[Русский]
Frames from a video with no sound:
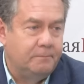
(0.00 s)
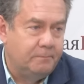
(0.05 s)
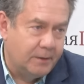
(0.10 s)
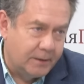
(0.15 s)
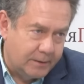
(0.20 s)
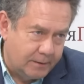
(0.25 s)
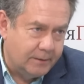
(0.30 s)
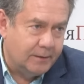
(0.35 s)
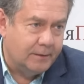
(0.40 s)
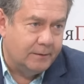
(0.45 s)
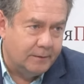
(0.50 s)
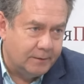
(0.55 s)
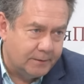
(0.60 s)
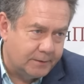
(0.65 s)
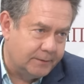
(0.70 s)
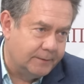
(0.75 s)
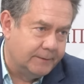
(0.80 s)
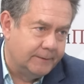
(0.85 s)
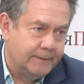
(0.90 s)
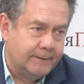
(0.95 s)
поднять
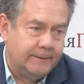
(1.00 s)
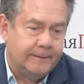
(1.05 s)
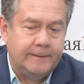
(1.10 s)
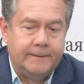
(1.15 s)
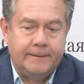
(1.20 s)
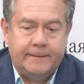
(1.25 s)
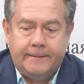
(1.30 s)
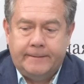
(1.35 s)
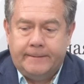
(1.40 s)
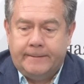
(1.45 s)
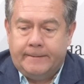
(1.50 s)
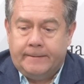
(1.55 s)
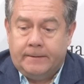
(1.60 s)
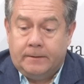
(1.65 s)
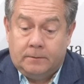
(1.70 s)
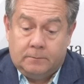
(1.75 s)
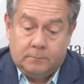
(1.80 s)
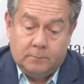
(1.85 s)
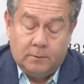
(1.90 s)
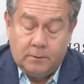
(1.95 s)
даже.
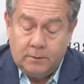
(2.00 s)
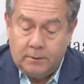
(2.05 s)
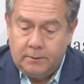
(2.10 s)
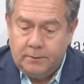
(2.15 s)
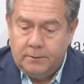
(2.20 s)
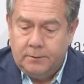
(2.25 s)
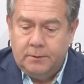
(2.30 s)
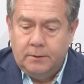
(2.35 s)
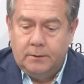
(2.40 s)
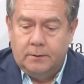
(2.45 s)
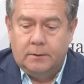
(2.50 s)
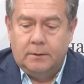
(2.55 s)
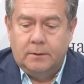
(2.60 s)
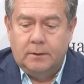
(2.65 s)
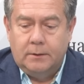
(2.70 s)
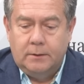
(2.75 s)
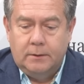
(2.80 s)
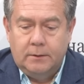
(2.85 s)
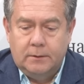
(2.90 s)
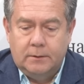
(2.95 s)
Ну, ограничения
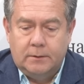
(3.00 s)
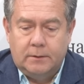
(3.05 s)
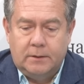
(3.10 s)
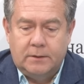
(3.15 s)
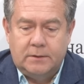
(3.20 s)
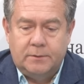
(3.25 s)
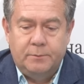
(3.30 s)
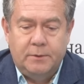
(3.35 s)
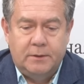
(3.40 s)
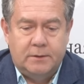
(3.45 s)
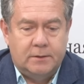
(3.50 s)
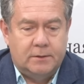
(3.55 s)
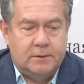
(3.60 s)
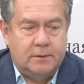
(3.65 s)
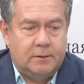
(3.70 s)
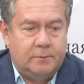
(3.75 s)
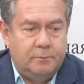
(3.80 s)
какие? Раз в месяц